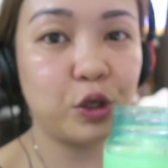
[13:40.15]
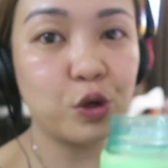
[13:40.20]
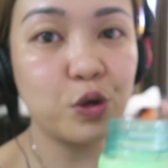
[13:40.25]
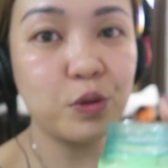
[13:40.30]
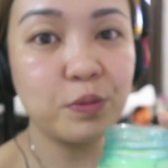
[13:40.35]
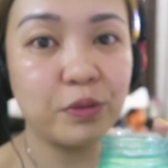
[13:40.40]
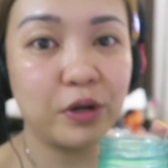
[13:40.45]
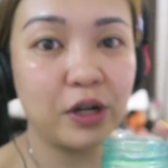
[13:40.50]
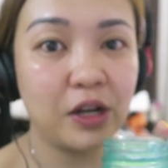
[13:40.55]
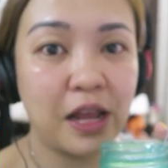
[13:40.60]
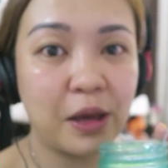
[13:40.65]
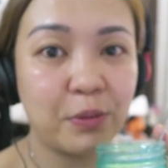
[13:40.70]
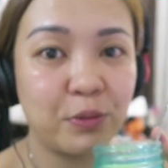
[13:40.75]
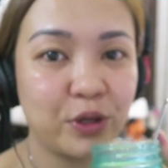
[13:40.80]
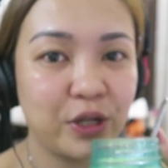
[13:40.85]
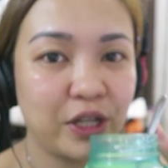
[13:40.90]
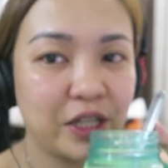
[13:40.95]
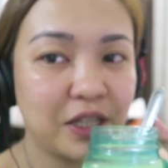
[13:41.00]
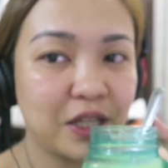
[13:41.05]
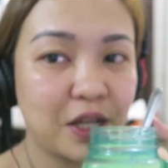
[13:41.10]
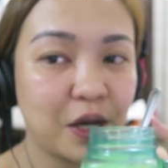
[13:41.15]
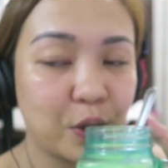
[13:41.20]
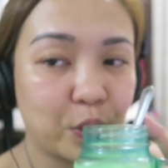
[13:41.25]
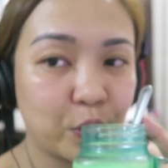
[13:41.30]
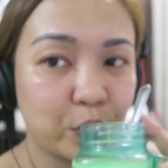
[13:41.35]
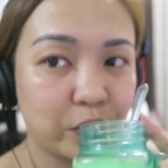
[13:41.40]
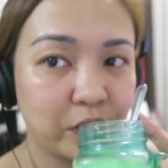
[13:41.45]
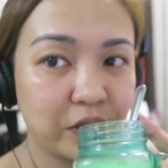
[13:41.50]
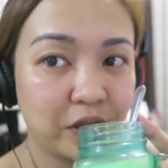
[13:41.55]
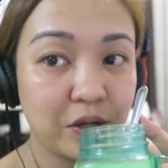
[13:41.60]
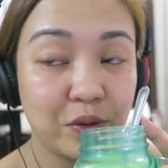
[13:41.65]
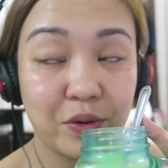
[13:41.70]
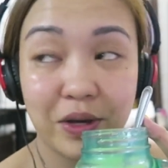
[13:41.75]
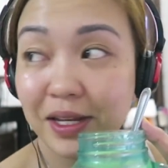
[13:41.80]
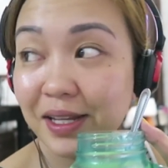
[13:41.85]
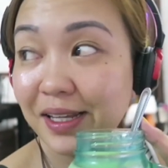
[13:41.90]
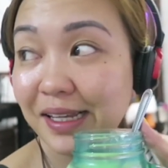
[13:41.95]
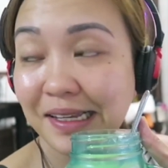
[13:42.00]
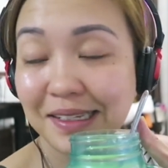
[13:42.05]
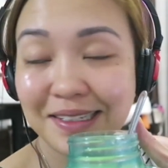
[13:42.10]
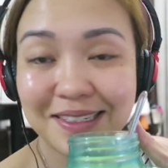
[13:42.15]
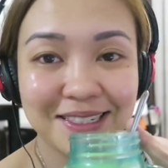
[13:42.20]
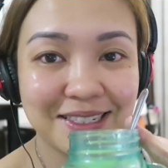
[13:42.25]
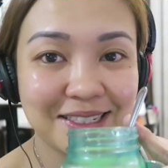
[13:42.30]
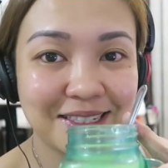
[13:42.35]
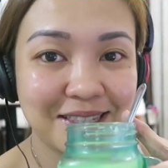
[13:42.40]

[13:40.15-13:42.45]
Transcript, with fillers: Cucumber lemonade daw. Ginawa ni Kix.